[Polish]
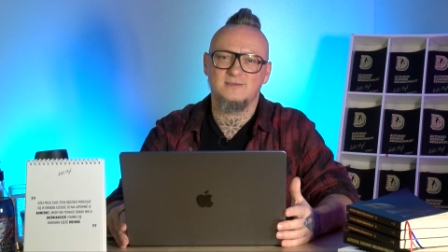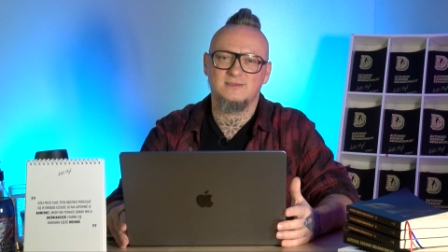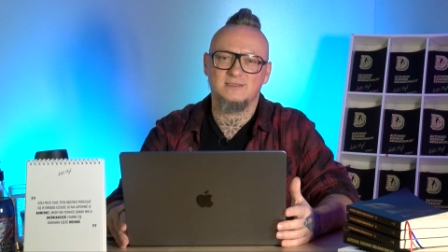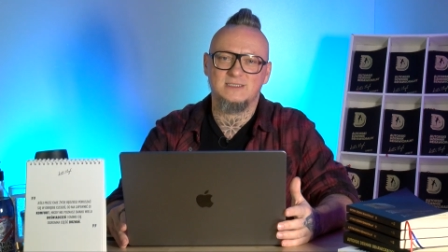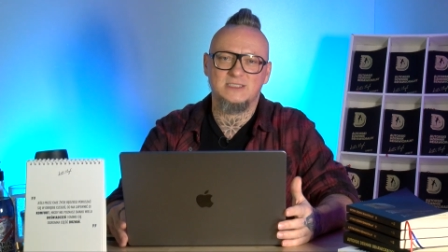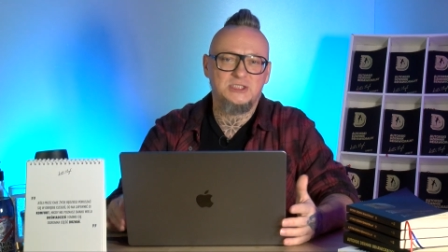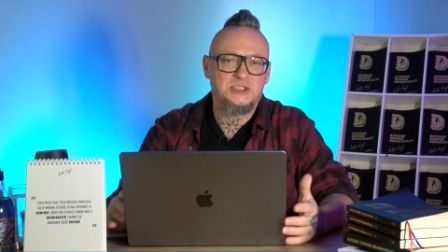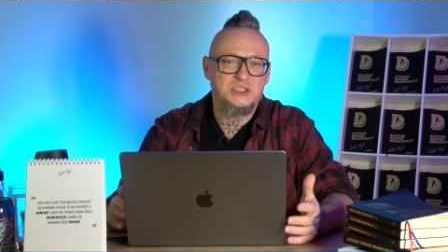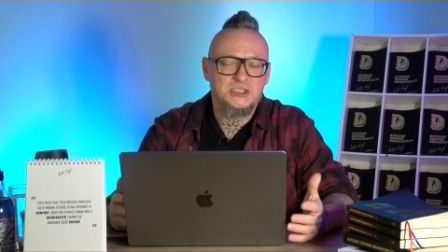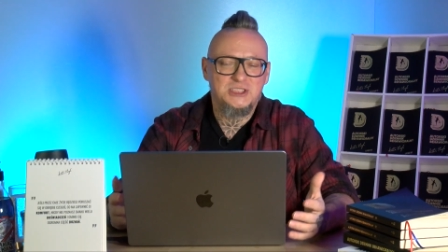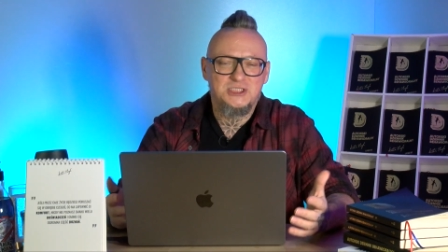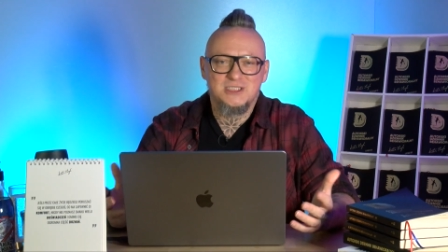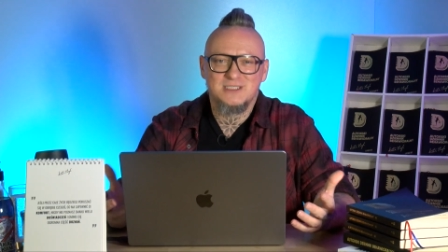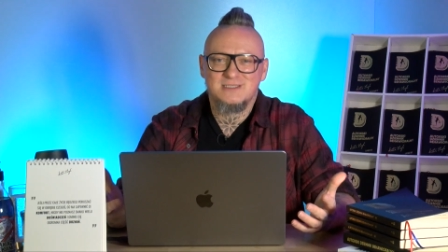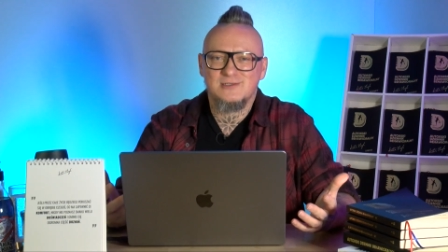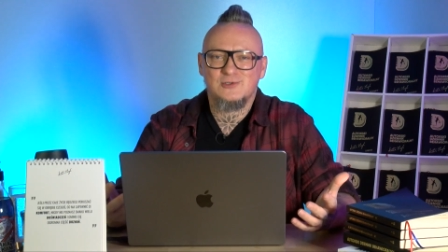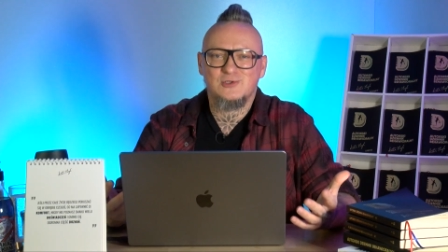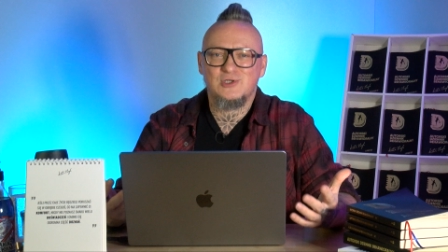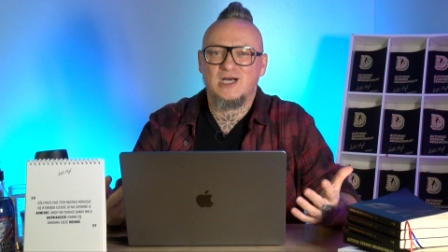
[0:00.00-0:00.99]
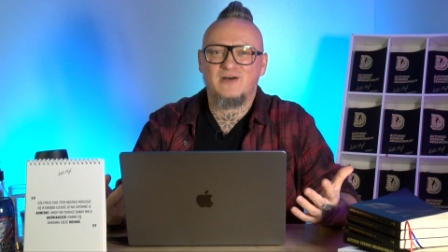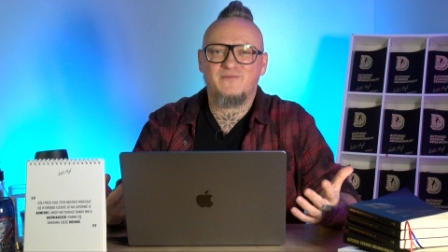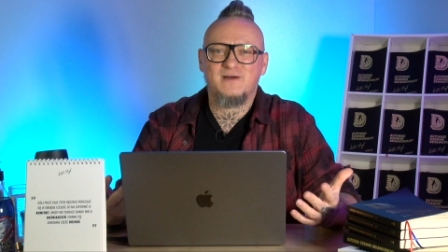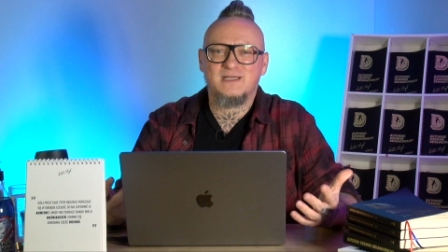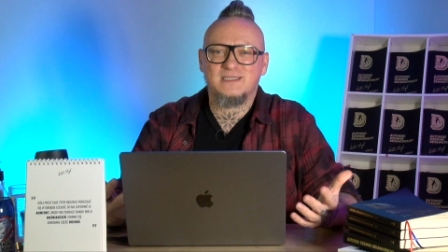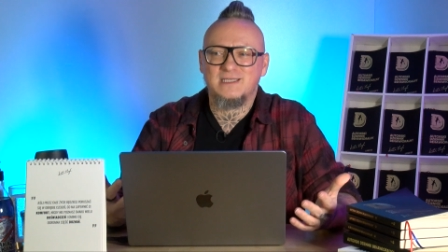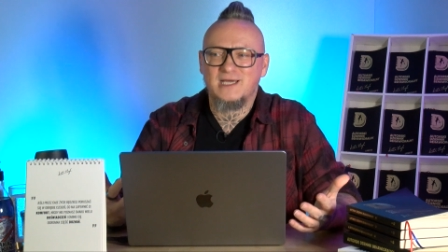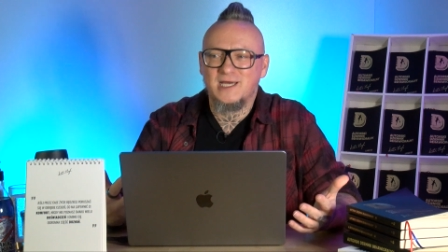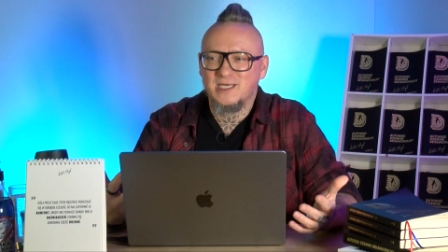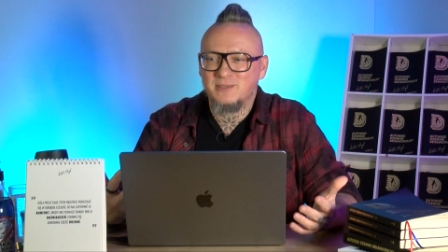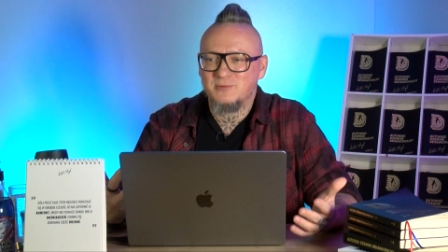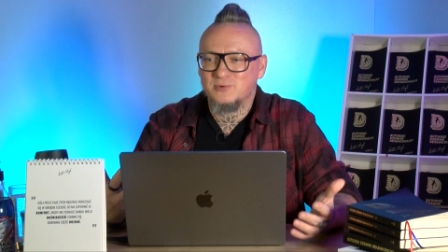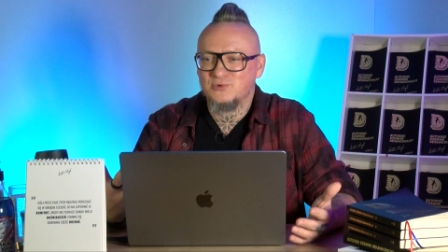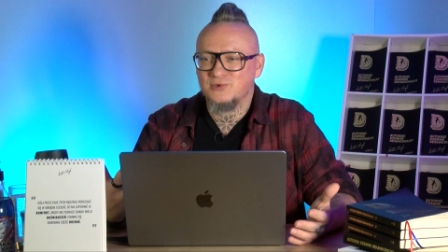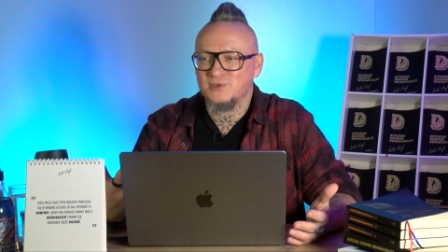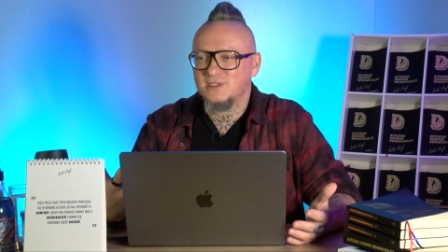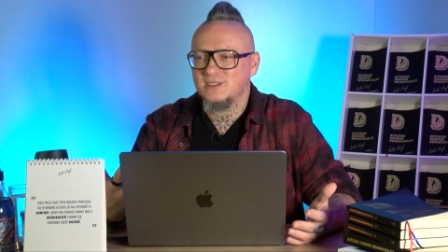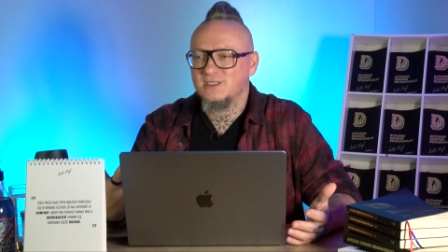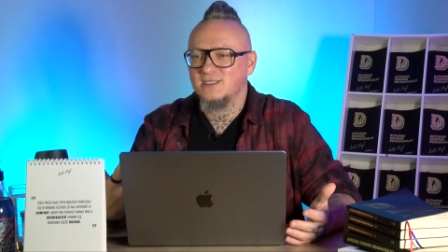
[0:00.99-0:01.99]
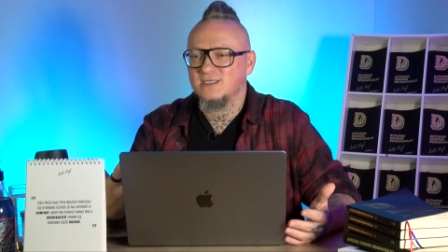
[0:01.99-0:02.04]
i ci jest tylko awatarem, który